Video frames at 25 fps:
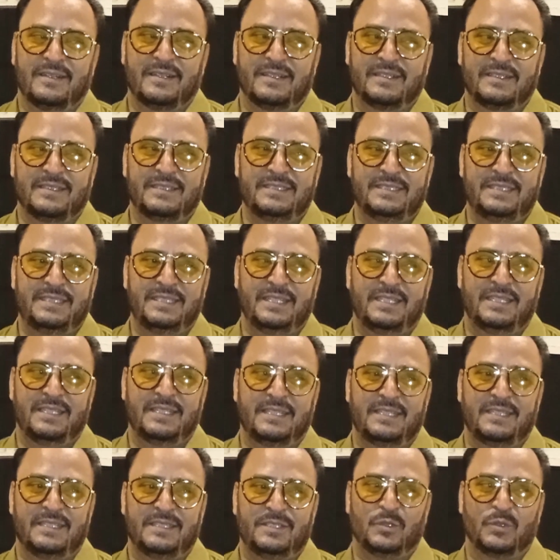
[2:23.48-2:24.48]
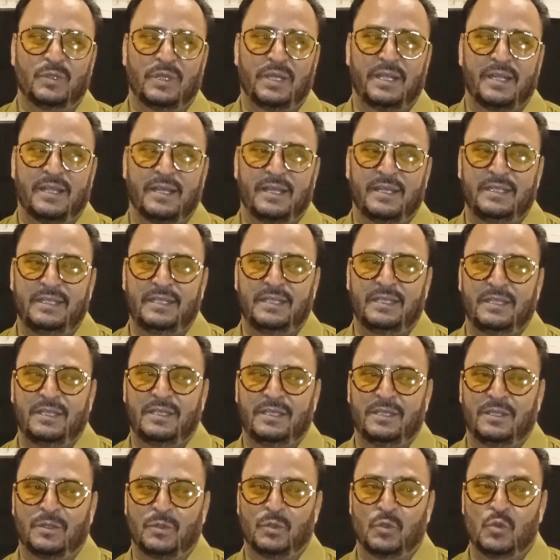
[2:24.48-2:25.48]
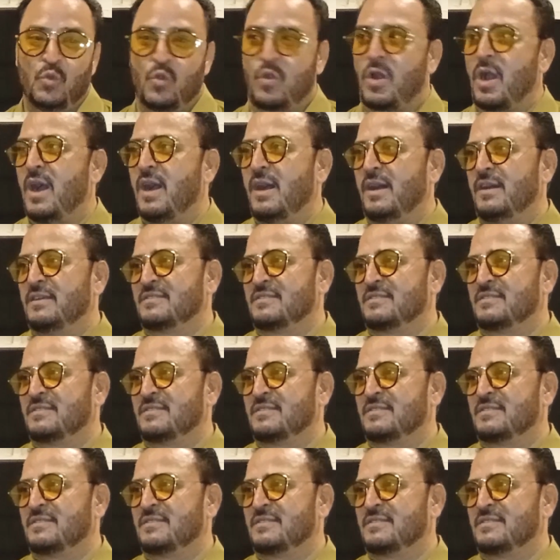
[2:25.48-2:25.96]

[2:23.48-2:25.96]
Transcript: ये जो है ना ये रूह का